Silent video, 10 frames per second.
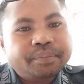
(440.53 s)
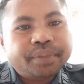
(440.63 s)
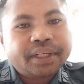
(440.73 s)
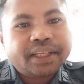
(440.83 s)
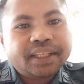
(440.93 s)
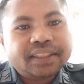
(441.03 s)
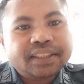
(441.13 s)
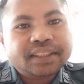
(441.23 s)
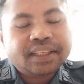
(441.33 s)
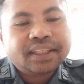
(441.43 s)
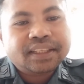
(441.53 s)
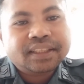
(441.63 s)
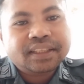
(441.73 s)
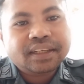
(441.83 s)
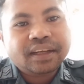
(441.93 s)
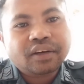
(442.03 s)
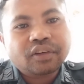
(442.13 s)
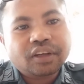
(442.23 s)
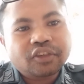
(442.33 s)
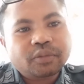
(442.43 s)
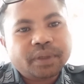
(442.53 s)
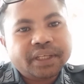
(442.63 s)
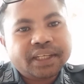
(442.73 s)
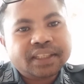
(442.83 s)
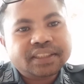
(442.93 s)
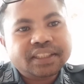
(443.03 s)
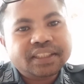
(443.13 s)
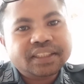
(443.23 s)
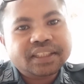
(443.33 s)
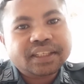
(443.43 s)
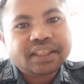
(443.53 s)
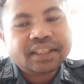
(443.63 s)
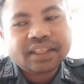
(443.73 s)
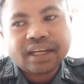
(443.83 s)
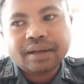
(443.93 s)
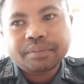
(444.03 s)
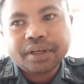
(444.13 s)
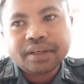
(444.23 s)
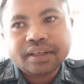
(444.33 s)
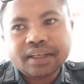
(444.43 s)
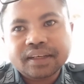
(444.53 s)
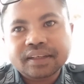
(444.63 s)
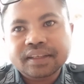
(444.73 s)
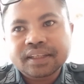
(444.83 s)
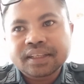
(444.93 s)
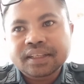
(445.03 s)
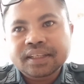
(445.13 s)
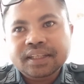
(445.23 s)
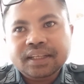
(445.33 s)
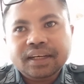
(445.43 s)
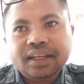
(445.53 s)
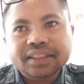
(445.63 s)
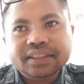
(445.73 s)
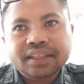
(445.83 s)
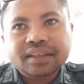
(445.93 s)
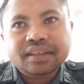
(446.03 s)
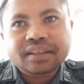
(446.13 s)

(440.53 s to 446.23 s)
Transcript: perairan kita alur-alur pelayaran sehingga aman dan lancar